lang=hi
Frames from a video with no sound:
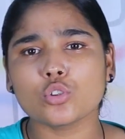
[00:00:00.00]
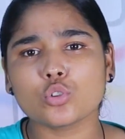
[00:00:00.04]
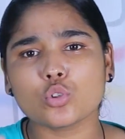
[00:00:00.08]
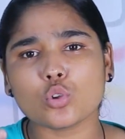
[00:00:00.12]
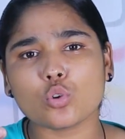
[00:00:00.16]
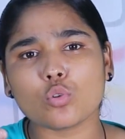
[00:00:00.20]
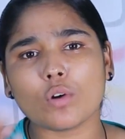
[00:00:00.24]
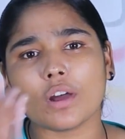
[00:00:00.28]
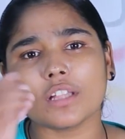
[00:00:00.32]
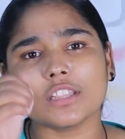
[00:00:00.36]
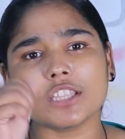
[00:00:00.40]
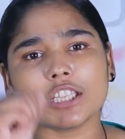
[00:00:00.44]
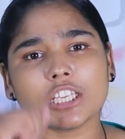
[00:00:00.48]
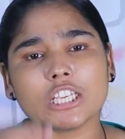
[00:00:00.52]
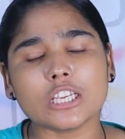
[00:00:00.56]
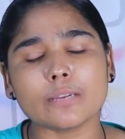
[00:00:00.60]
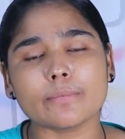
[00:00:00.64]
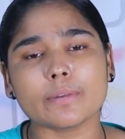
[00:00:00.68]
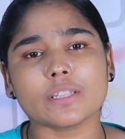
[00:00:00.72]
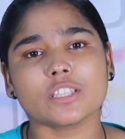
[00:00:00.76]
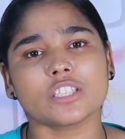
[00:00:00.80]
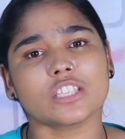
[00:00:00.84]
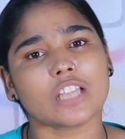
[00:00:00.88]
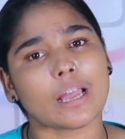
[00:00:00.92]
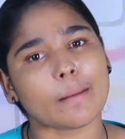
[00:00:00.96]
शुरुआती
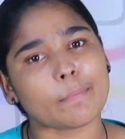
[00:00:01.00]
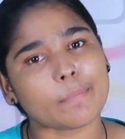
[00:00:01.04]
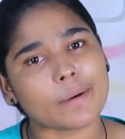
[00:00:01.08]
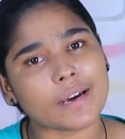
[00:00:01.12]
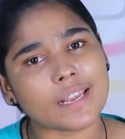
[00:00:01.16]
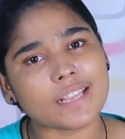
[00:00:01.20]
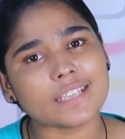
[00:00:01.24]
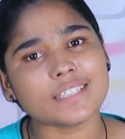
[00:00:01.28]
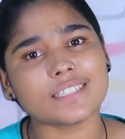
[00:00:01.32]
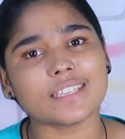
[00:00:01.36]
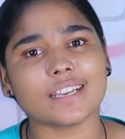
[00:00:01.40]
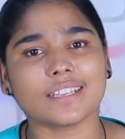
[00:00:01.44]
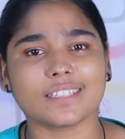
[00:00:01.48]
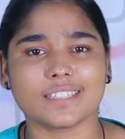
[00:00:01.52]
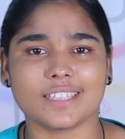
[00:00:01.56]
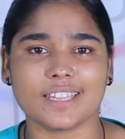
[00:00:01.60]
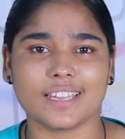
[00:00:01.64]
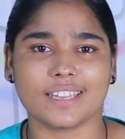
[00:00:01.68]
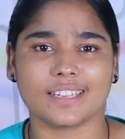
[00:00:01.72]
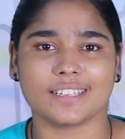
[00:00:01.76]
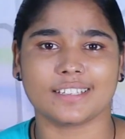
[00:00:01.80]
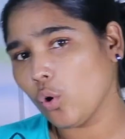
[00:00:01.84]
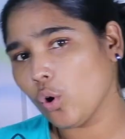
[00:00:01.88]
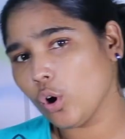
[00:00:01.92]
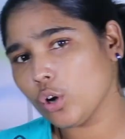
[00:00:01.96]
कीमत से आप खरीद सकते
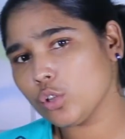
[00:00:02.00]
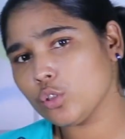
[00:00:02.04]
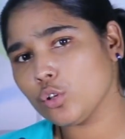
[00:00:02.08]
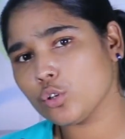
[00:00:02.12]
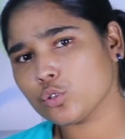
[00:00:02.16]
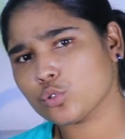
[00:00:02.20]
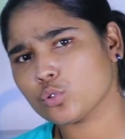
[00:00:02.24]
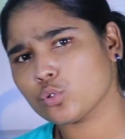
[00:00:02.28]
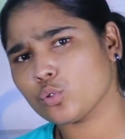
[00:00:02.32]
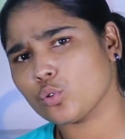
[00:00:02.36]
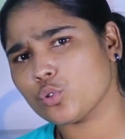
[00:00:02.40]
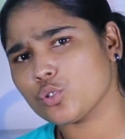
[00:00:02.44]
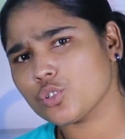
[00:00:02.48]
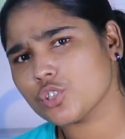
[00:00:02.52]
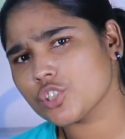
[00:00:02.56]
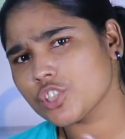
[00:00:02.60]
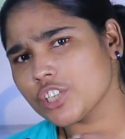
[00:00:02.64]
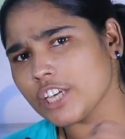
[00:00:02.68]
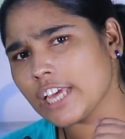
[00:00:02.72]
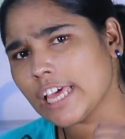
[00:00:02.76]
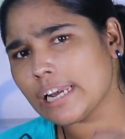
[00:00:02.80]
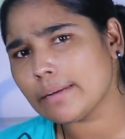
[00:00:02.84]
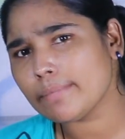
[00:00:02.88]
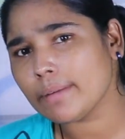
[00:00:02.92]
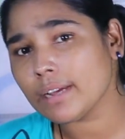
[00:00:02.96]
हैं और दोस्तों
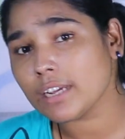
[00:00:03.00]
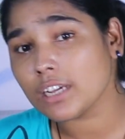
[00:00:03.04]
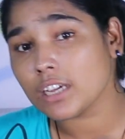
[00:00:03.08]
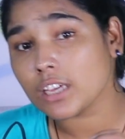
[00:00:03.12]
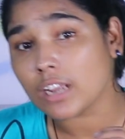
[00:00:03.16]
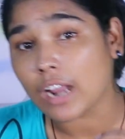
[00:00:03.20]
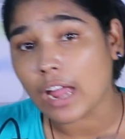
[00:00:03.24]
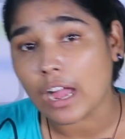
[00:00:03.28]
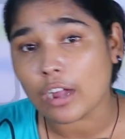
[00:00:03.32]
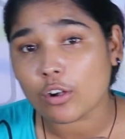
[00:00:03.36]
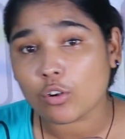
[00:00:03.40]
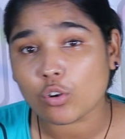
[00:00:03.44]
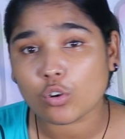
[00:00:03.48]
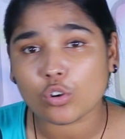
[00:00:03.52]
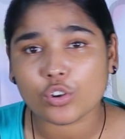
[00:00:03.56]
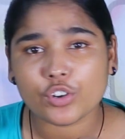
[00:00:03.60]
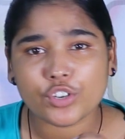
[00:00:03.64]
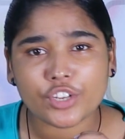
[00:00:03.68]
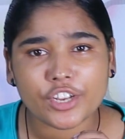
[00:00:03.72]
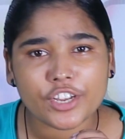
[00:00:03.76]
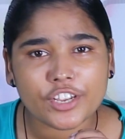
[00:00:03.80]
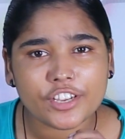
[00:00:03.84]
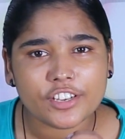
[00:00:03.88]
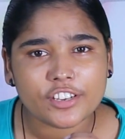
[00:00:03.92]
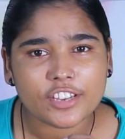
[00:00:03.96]
सेल में ग्राहकों को
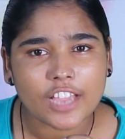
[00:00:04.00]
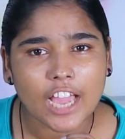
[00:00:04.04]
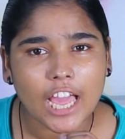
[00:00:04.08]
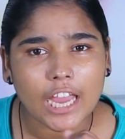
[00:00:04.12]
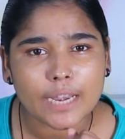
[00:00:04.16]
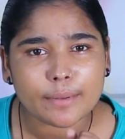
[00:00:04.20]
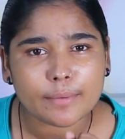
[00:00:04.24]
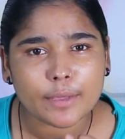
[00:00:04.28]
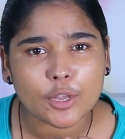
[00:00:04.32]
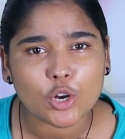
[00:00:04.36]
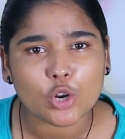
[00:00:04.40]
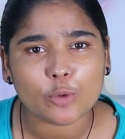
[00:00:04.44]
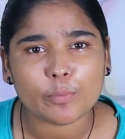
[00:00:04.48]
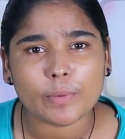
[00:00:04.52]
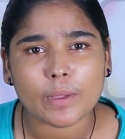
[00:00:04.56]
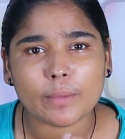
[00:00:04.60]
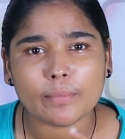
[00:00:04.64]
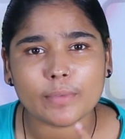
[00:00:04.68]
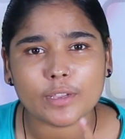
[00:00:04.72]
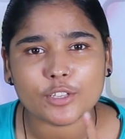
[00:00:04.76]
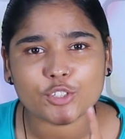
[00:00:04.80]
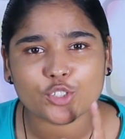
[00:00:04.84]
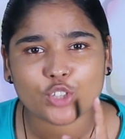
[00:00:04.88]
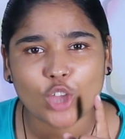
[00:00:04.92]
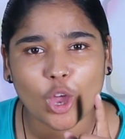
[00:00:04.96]
निन्यानवे रुपए
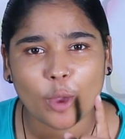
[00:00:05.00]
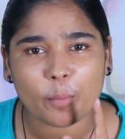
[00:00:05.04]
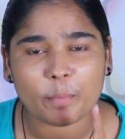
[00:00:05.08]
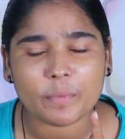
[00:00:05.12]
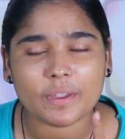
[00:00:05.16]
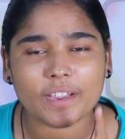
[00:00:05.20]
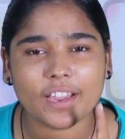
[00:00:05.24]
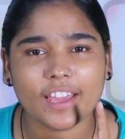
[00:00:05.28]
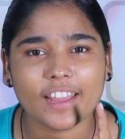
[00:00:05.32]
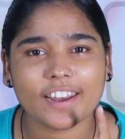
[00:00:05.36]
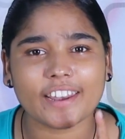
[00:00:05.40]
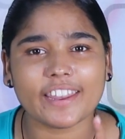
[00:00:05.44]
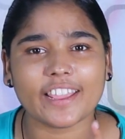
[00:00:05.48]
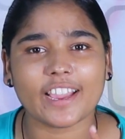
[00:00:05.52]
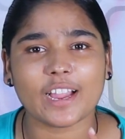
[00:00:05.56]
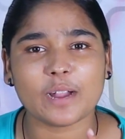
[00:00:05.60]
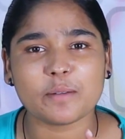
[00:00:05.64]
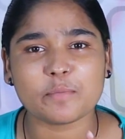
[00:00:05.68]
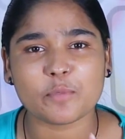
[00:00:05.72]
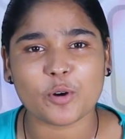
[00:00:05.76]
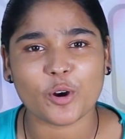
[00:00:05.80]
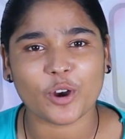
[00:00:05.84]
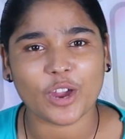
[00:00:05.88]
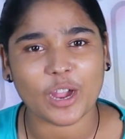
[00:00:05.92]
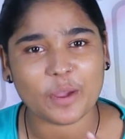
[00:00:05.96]
में शॉपिंग करने का
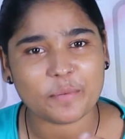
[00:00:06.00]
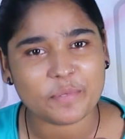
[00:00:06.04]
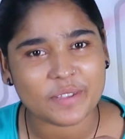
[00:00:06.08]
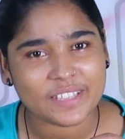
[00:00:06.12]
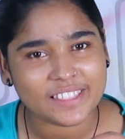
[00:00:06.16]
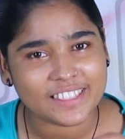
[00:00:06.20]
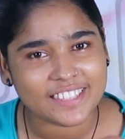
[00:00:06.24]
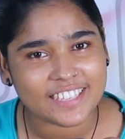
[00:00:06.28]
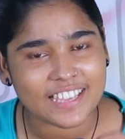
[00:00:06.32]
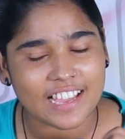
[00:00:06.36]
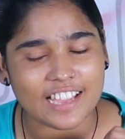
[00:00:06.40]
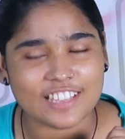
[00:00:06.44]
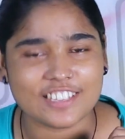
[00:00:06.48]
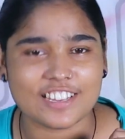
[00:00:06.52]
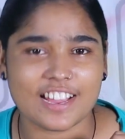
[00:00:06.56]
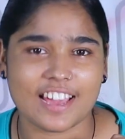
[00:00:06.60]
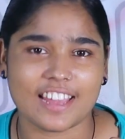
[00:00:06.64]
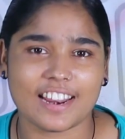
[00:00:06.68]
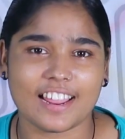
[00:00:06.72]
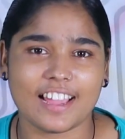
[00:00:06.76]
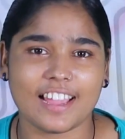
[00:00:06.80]
मौका भी दिया जा